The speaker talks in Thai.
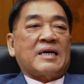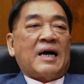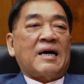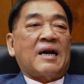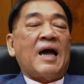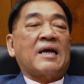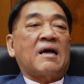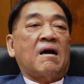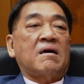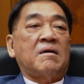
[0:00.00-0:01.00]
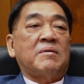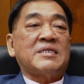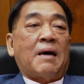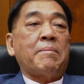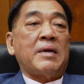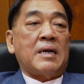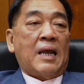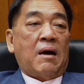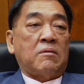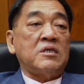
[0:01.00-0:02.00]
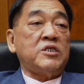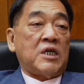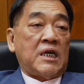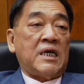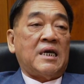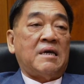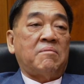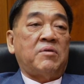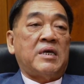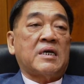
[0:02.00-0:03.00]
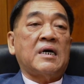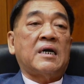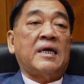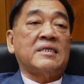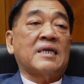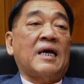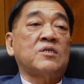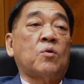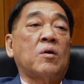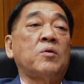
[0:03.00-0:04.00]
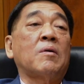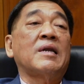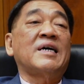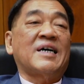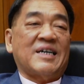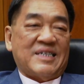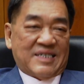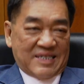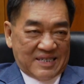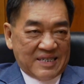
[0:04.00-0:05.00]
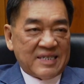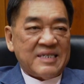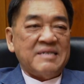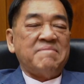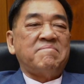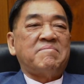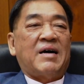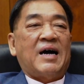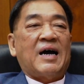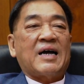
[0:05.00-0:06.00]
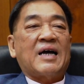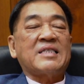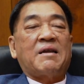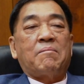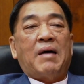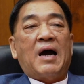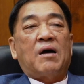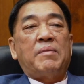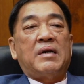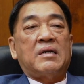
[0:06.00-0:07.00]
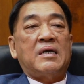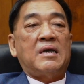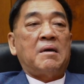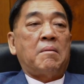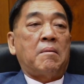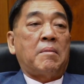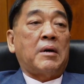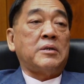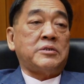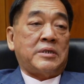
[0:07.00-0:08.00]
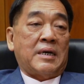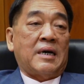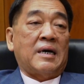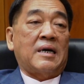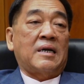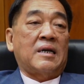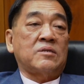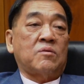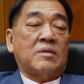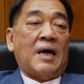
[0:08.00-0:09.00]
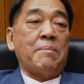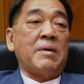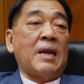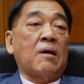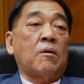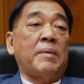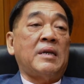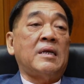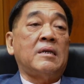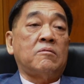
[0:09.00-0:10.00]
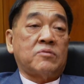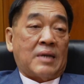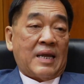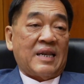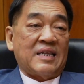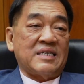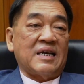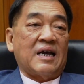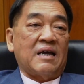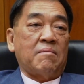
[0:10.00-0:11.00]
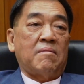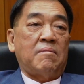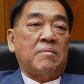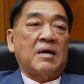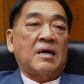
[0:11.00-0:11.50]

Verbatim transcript: ครั้งแรกนั่นก็คือเมื่อสามปีแล้วที่ชิลีพอดีเกิดเหตุจราจนก็ยกเลิกมาครั้งถัดมาก็เป็นที่มาเลเซียแล้วสุดท้ายปีแล้วก็เป็นที่นิวซีแลนด์ซึ่งเกิ